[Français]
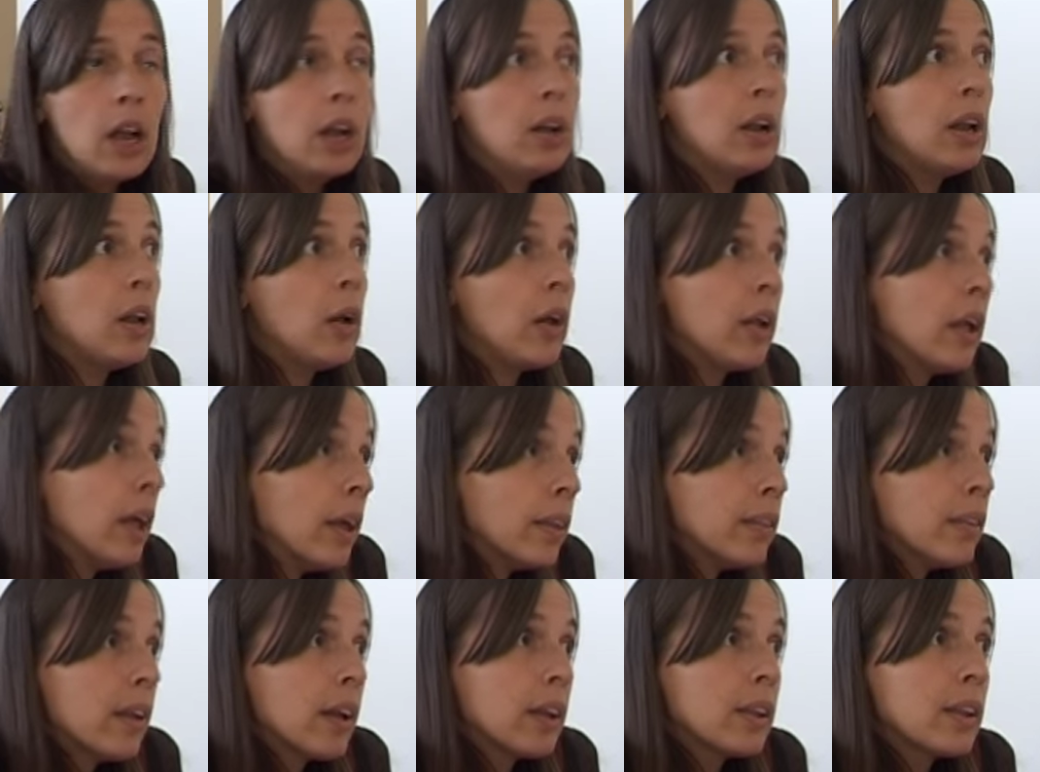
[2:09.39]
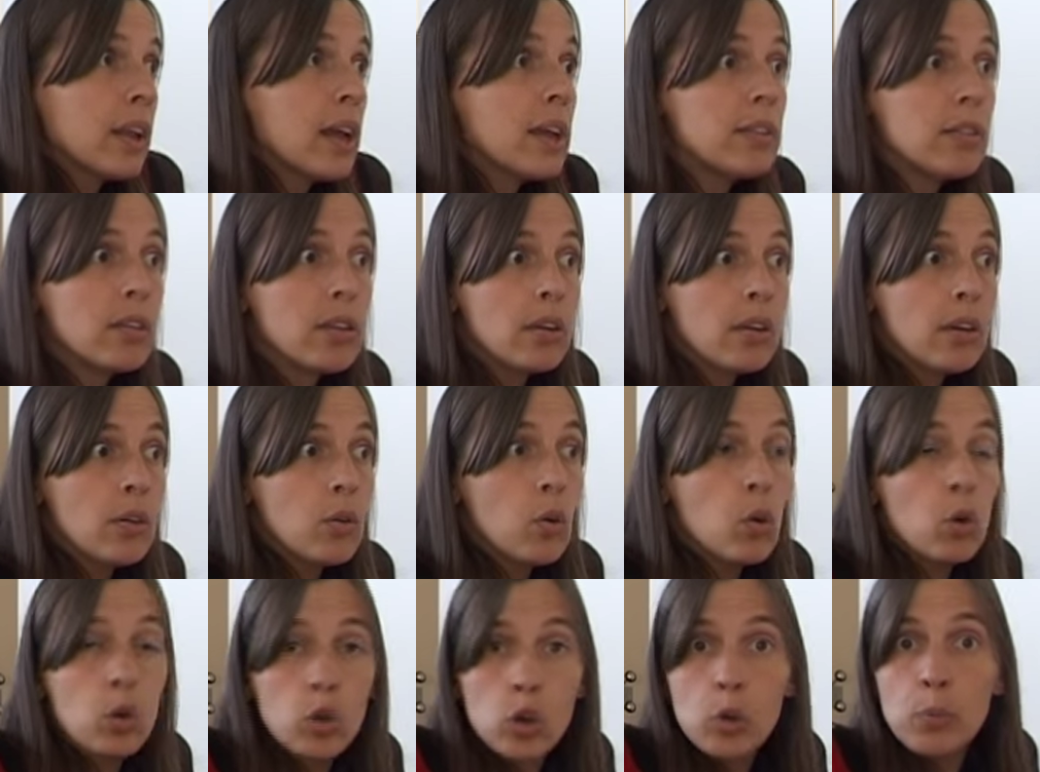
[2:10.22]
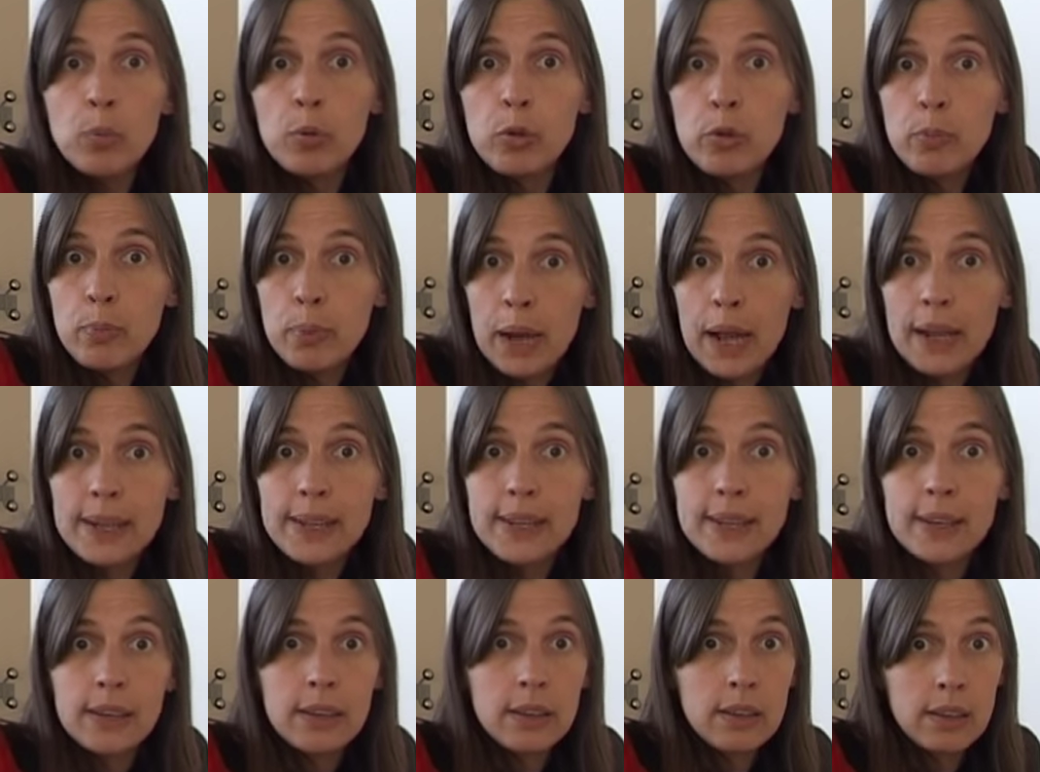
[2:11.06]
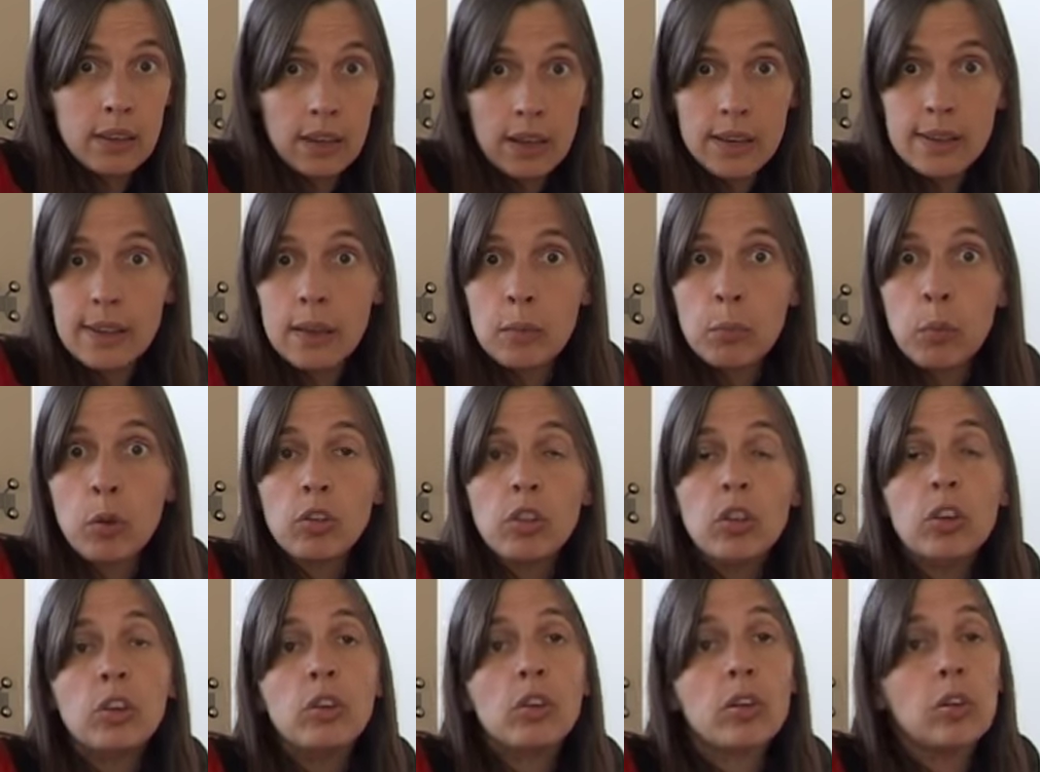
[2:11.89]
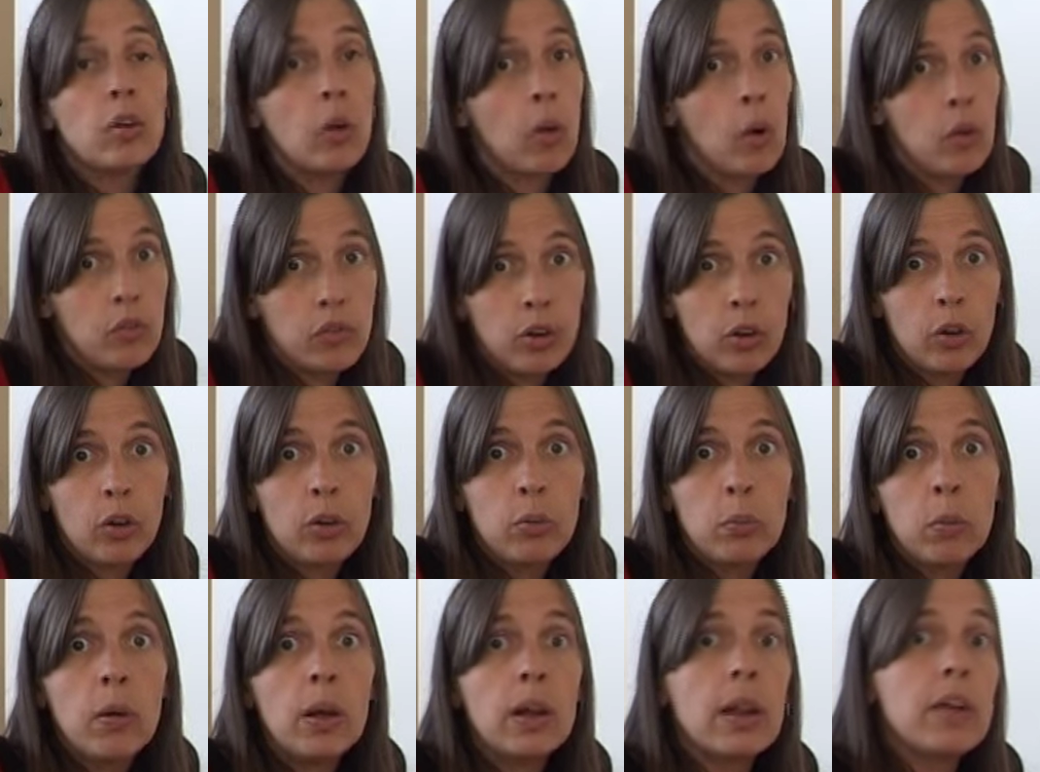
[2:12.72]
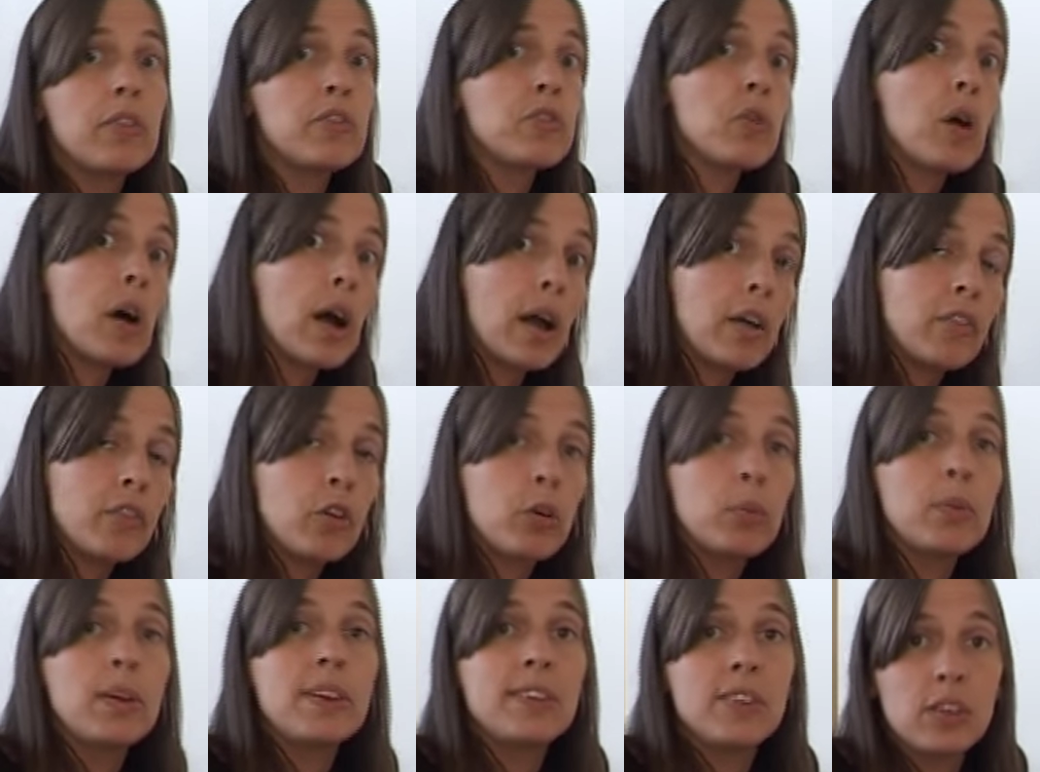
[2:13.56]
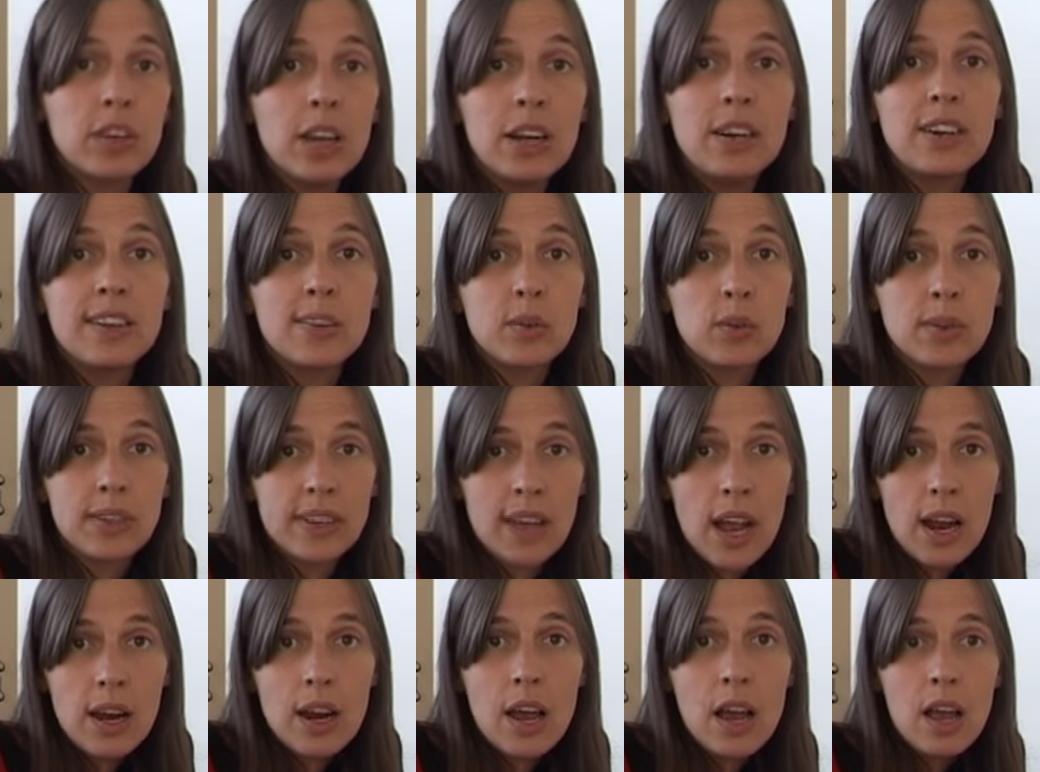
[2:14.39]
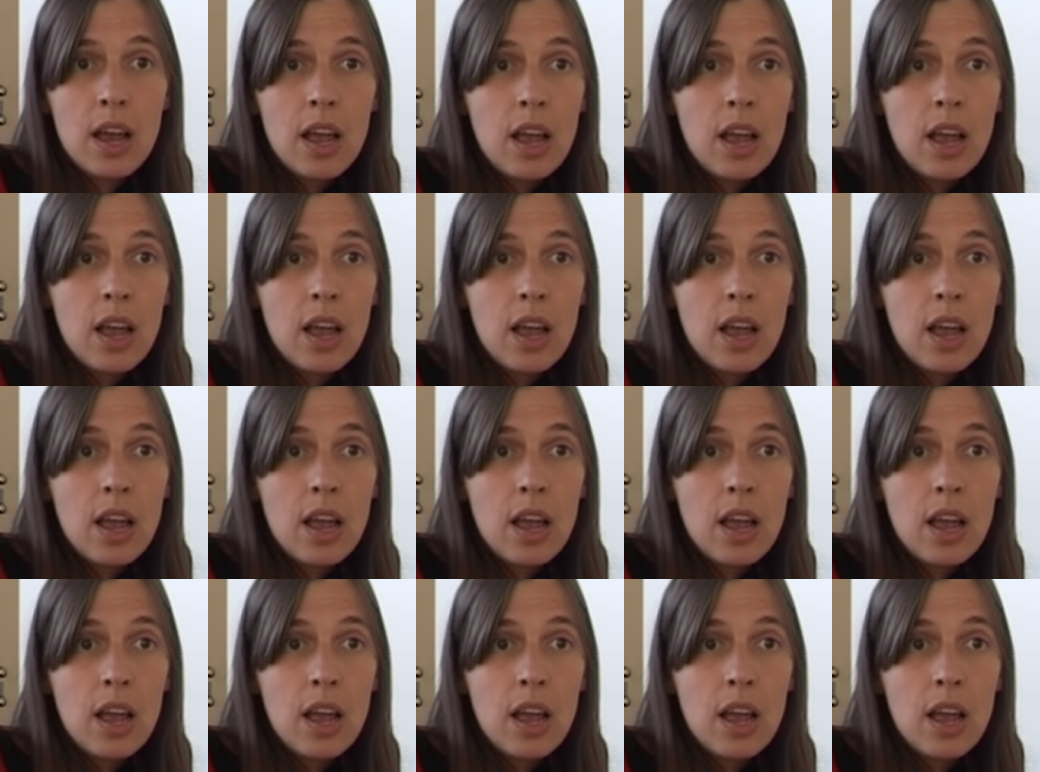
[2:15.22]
L'Internet occupe une place très importante dans leur environnement, à la fois informationnel et social,